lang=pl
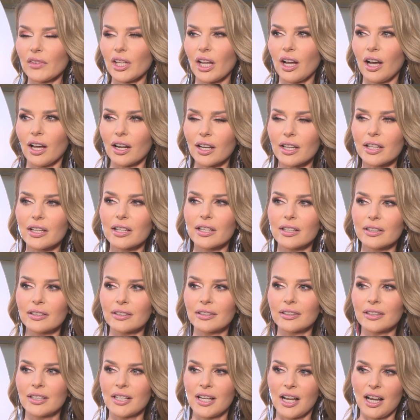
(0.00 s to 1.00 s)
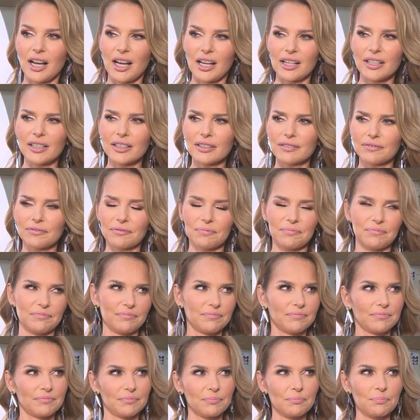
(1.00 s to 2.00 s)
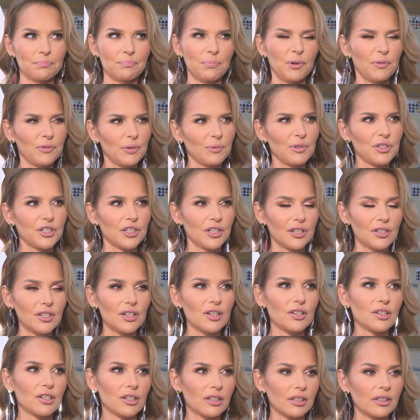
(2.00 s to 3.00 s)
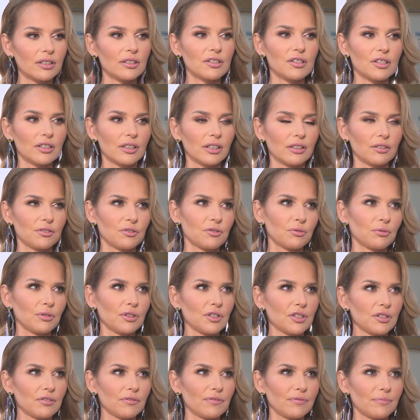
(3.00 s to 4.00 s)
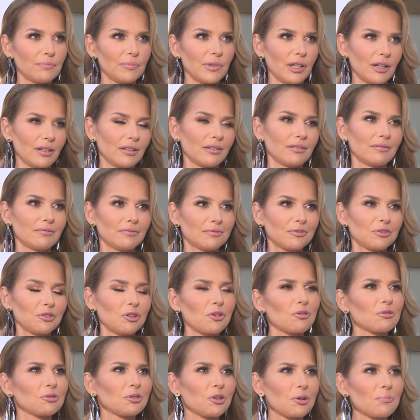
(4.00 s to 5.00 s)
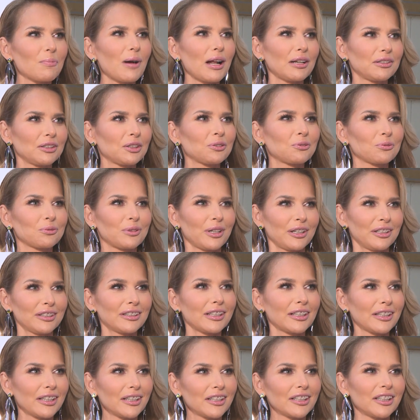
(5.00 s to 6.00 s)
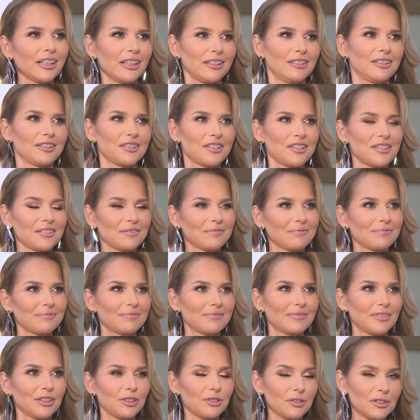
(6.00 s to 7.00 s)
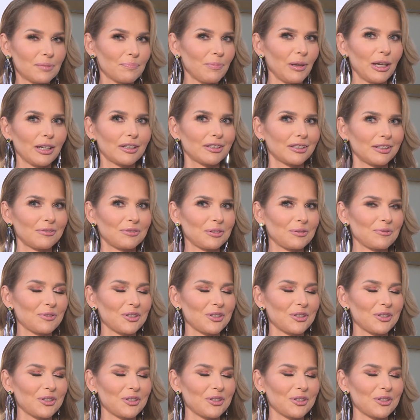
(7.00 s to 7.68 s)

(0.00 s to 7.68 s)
ale, ale powiem szczerze, że, że tak czuję się w miarę no, normalnie tutaj, tak jak kiedyś. I to jest piękne w tym